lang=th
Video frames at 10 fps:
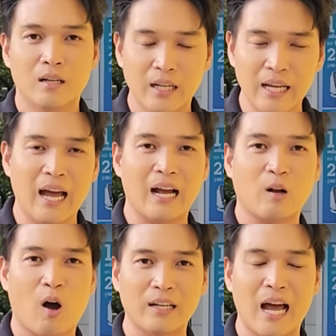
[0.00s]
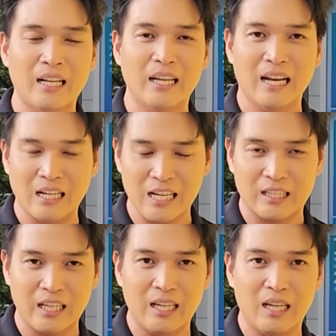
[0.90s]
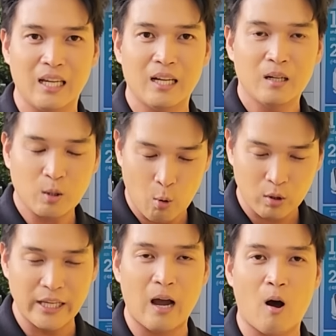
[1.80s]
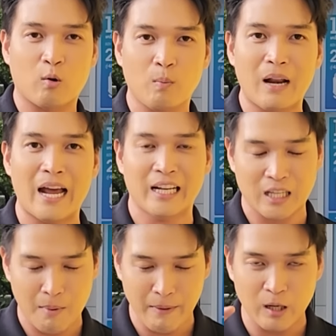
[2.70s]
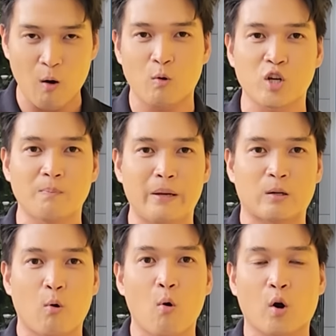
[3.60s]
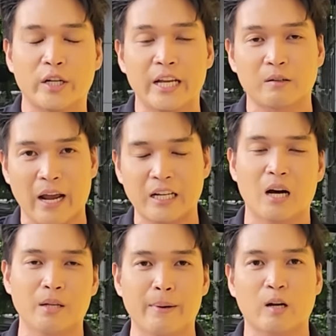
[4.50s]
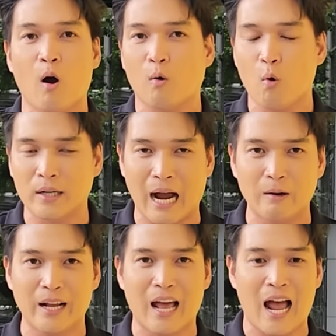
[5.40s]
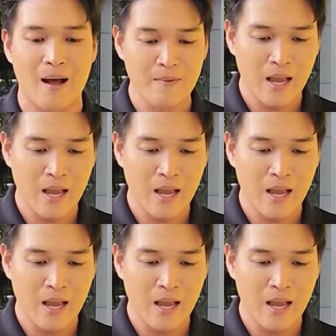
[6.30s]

เนี่ย ก่อนหน้านี้หลังจากที่ถูกเตะออกกรุ๊ปไลน์เนี่ย แต่มันมีกล้องวงจรปิดคู่กรณีรายเดิมที่ไปก่อกวนเขาเนี่ยแหละฮะ